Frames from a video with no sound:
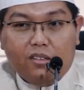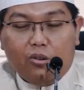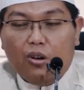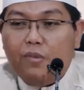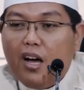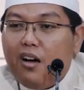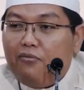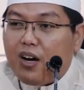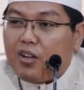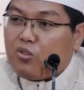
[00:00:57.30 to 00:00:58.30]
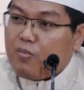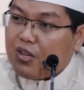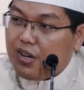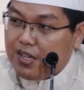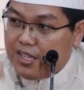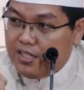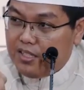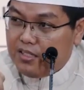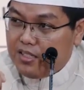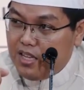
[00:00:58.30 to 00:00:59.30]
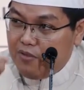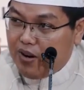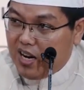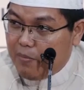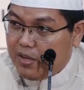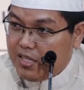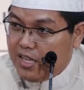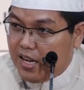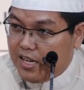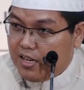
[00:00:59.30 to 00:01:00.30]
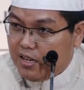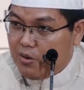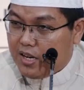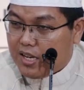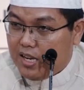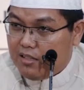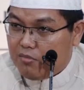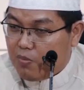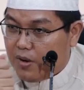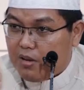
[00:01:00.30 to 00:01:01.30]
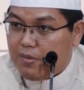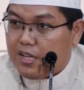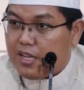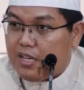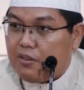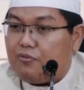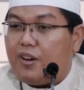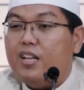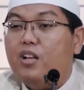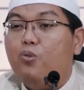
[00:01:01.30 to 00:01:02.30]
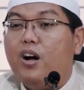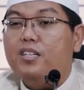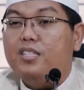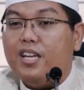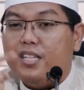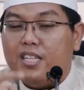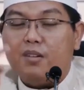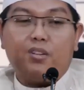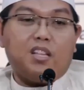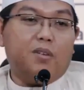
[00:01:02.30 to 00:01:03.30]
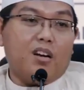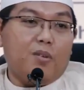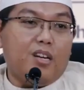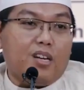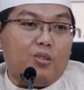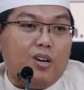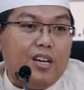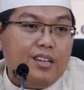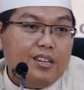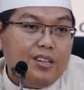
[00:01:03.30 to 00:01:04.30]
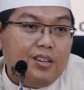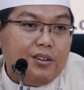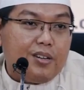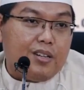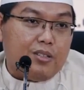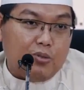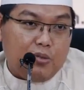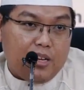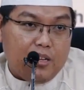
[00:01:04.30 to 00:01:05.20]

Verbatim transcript: Kul ma min khairin, infak apa saja yang kalian keluarkan berupa kebaikan falil walidaini. Yang pertama kepada kedua orang tua,